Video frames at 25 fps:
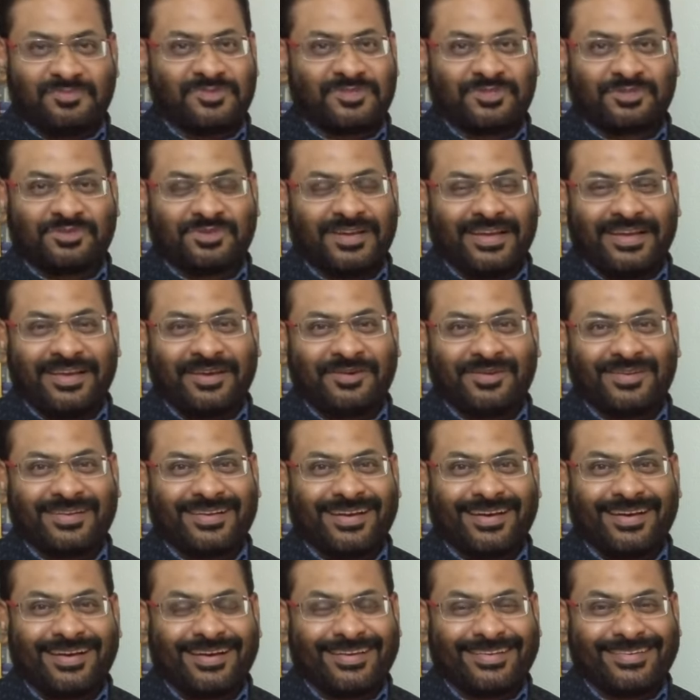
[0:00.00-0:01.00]
मुस्कुराया और
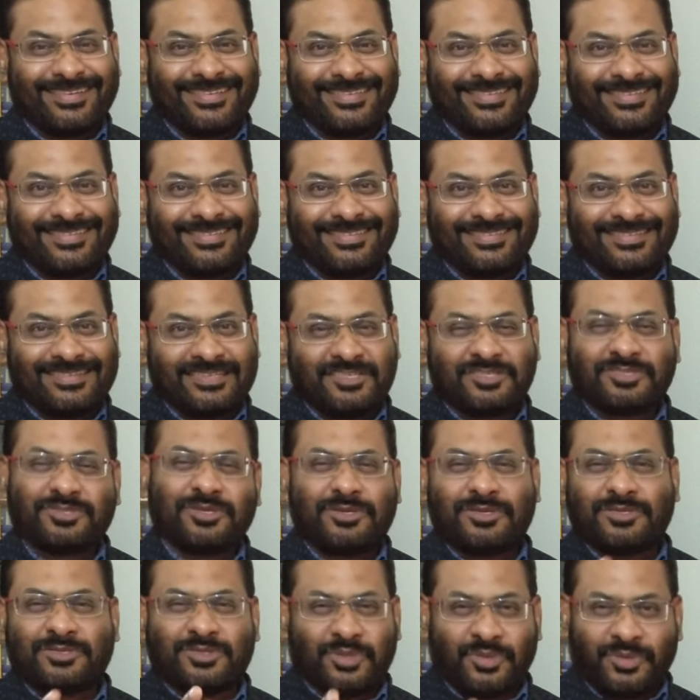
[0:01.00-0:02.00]
कहा
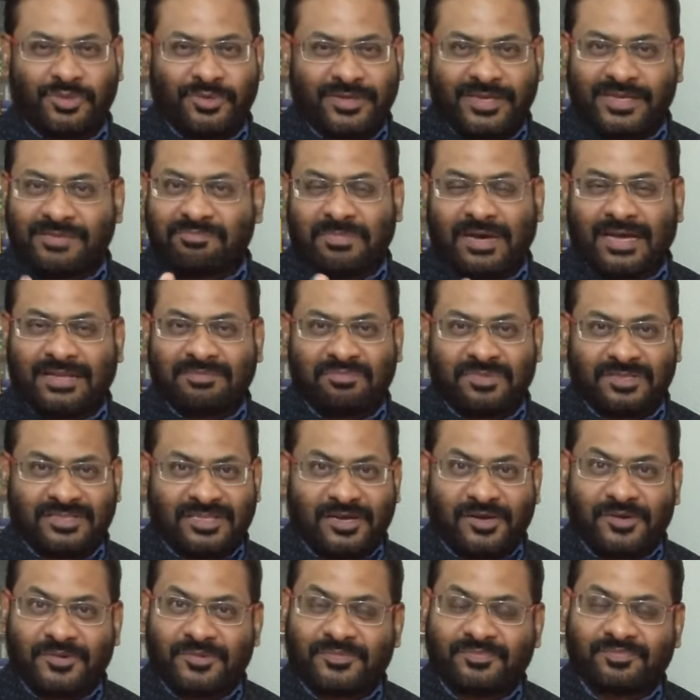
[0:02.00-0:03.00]
चलो छोड़ो एक बात
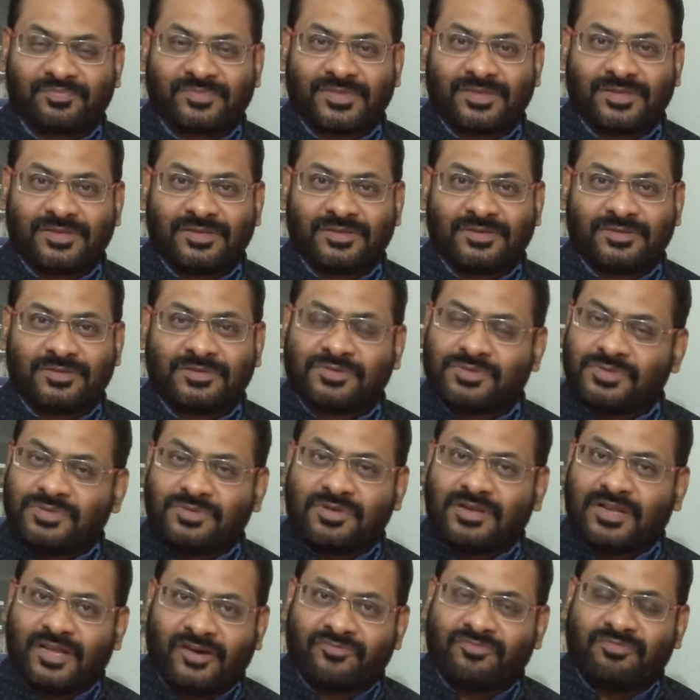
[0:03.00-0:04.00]
बताओ डू
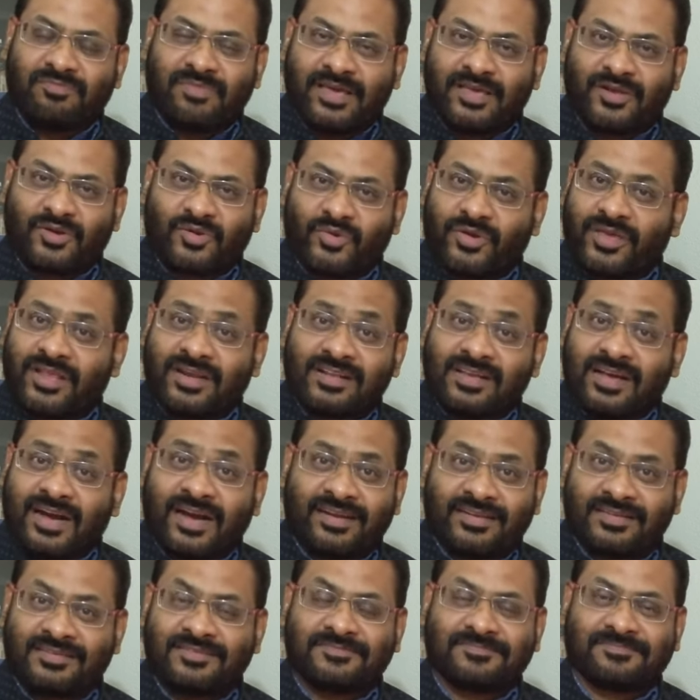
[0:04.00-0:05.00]
यू लव माई रॉयल
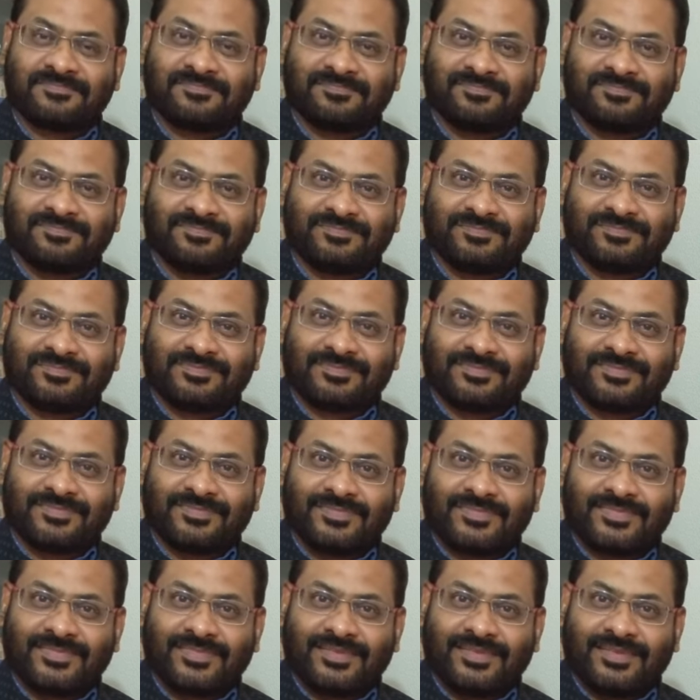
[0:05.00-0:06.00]
गार्डन
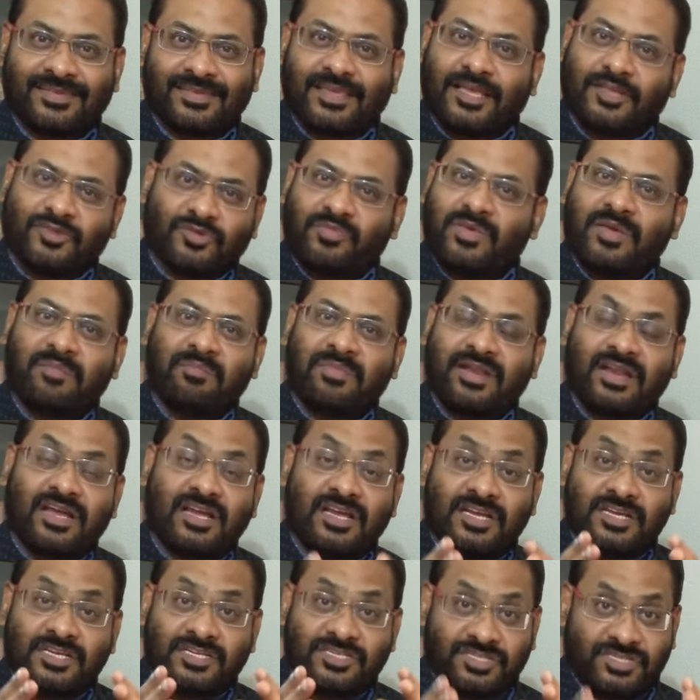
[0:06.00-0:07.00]
क्या तुम्हें
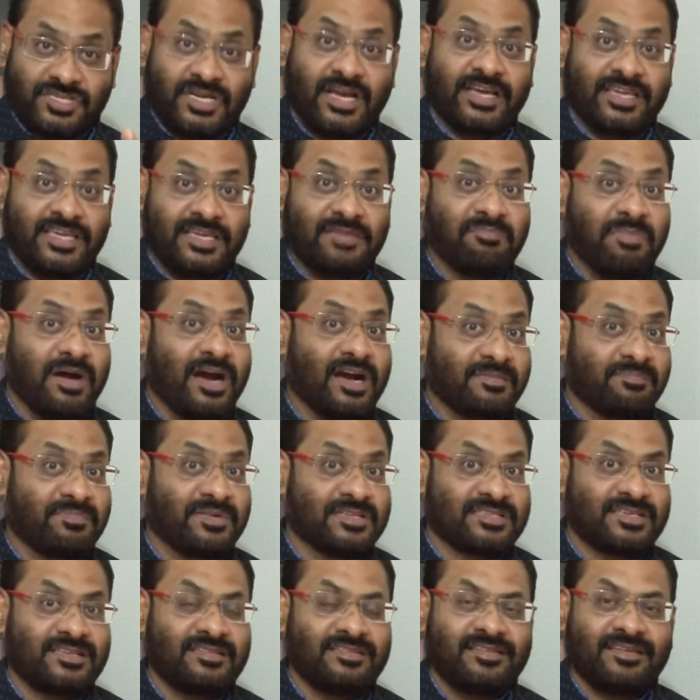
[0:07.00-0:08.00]
मेरा शाही बाग
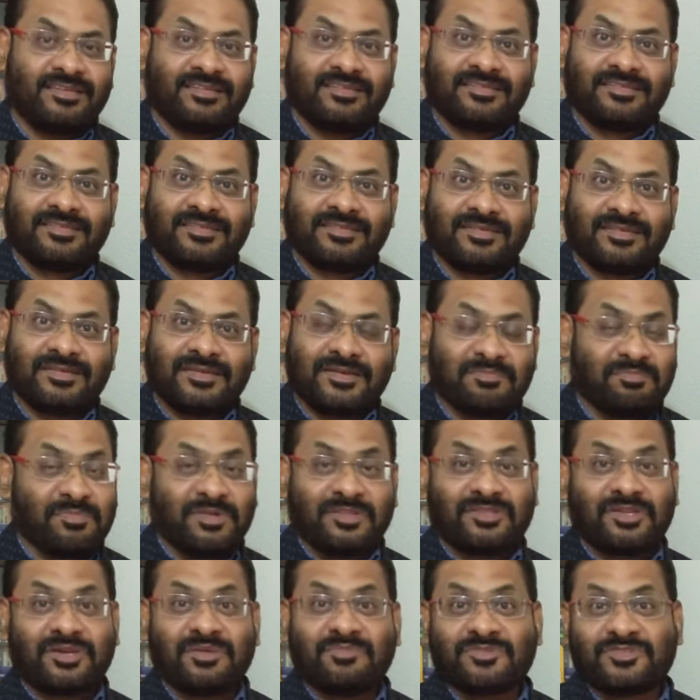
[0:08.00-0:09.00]
पसंद है
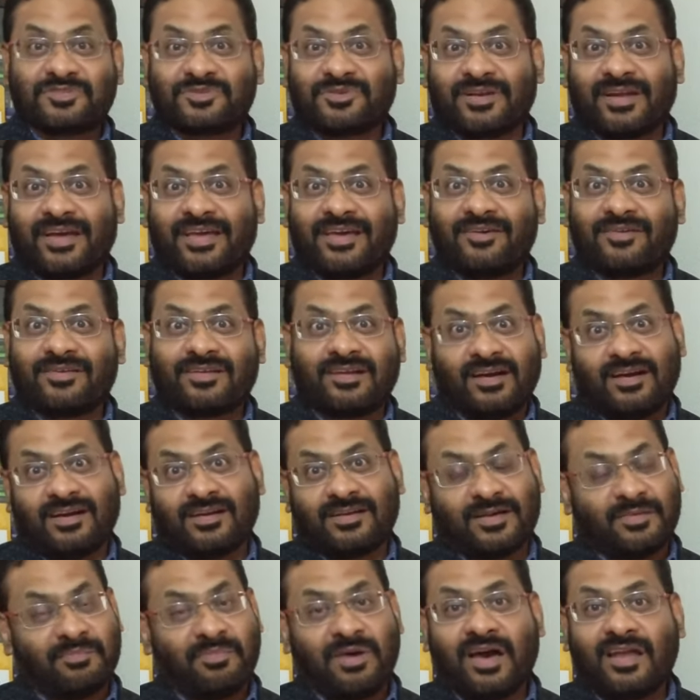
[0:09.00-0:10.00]
मंत्री मुस्कुराया और कहा
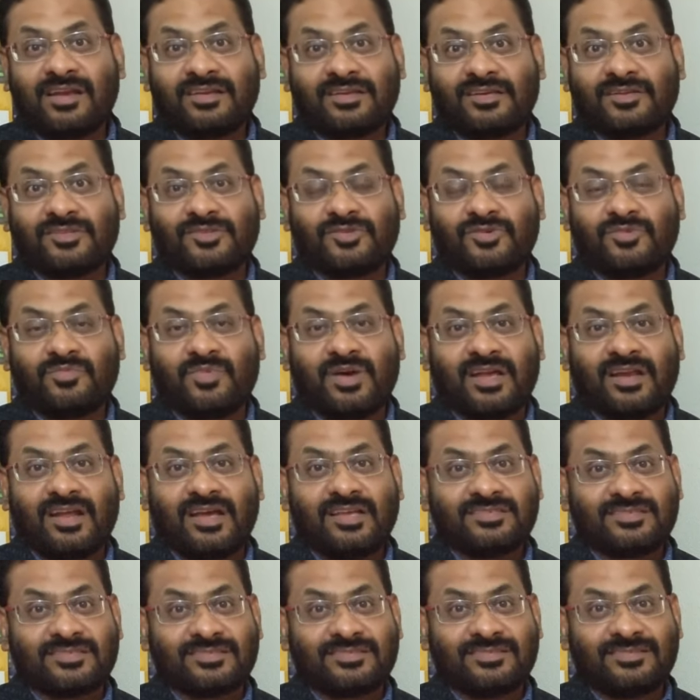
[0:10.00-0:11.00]
कमाल करते हो
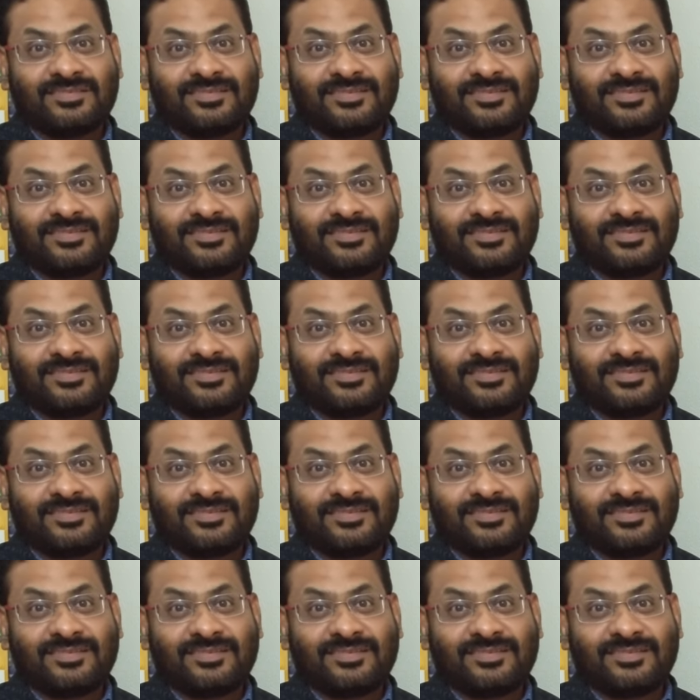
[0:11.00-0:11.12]
महाराज